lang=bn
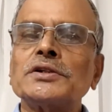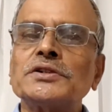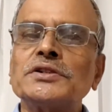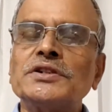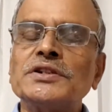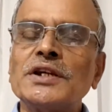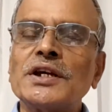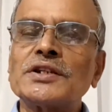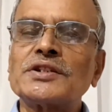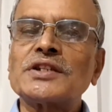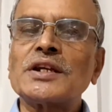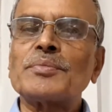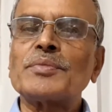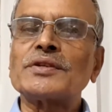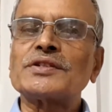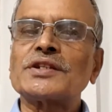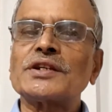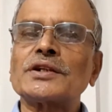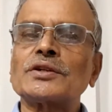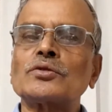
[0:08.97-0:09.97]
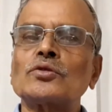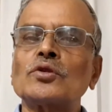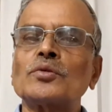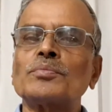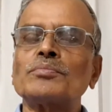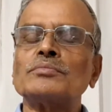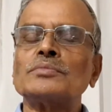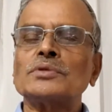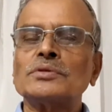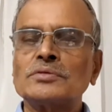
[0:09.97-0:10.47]
ডিএসএমএসের গ্রুপ
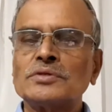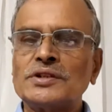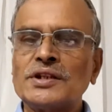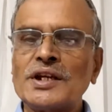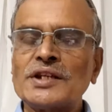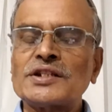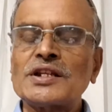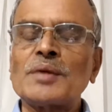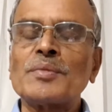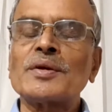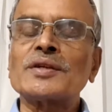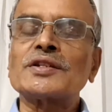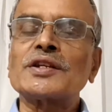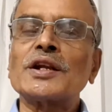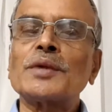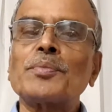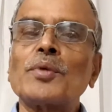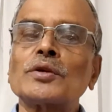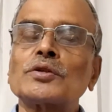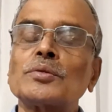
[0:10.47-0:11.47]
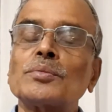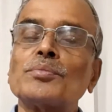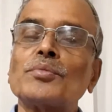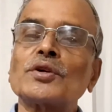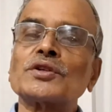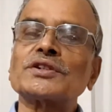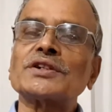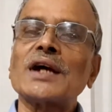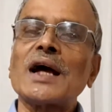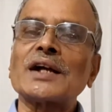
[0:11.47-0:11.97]
ডিএসএমএসের প্রথম
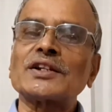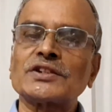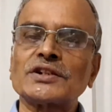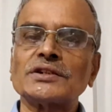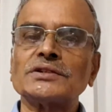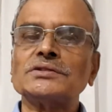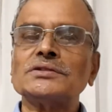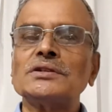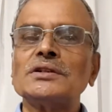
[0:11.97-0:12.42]
বর্ষে আছেন